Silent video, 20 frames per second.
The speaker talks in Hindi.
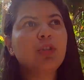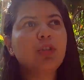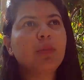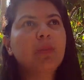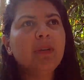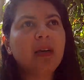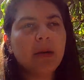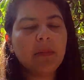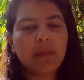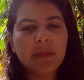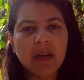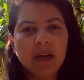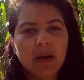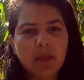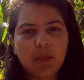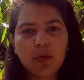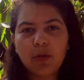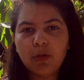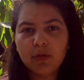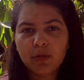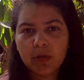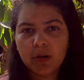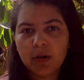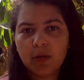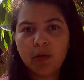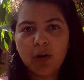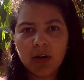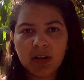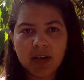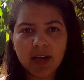जो भी आप मैंने आपको
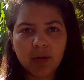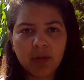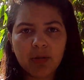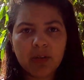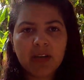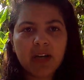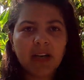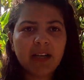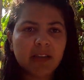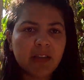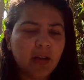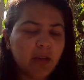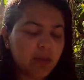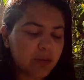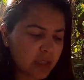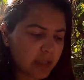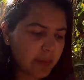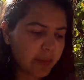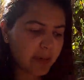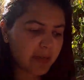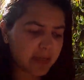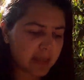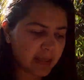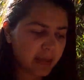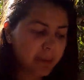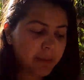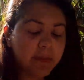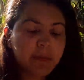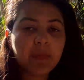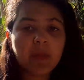वॉलकैनो दिखाया था उसके
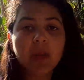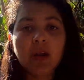पास है